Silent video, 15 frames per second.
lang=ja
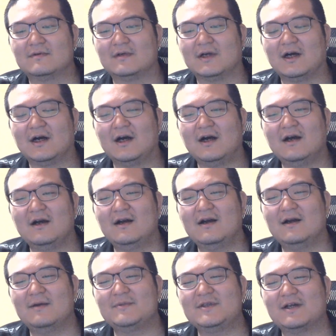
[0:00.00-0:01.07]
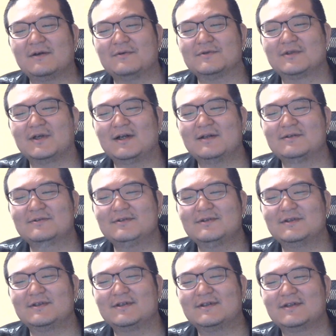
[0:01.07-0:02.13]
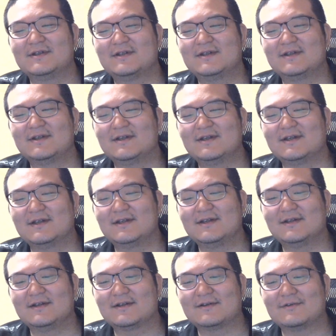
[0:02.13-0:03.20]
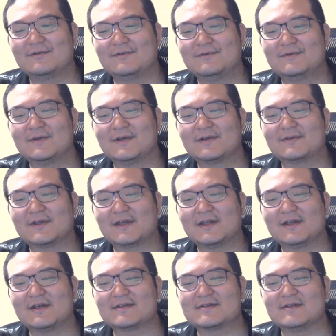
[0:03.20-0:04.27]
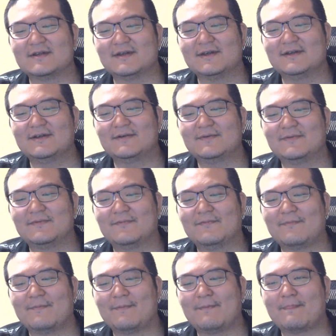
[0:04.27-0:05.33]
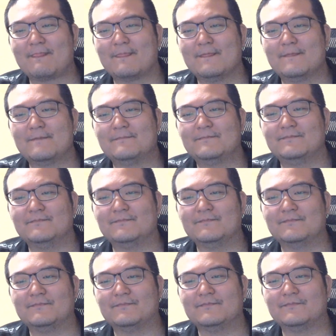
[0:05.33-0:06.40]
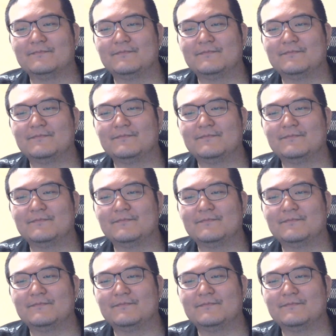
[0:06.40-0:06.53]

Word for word: あー、見たことある。コーンフレーク的なやつね。うんうん。